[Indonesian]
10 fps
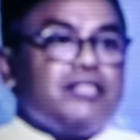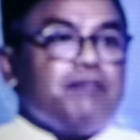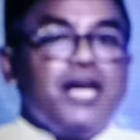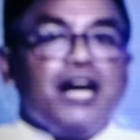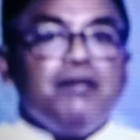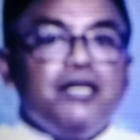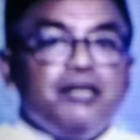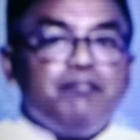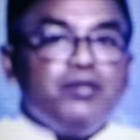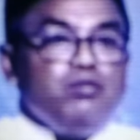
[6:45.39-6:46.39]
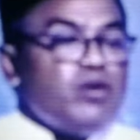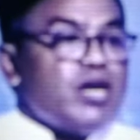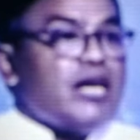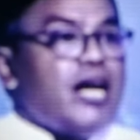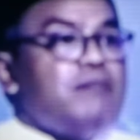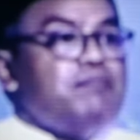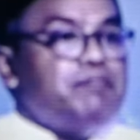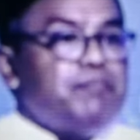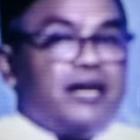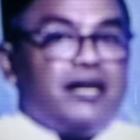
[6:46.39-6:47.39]
tapi habib itu bukan
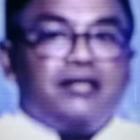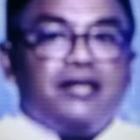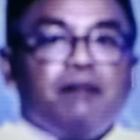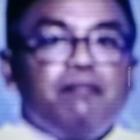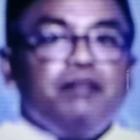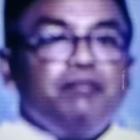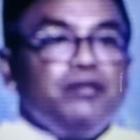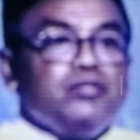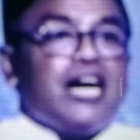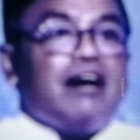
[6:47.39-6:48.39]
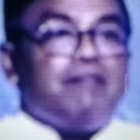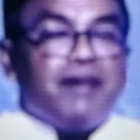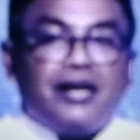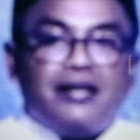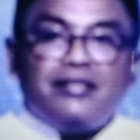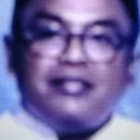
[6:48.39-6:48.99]
Habib Pak Habib itu jamaah.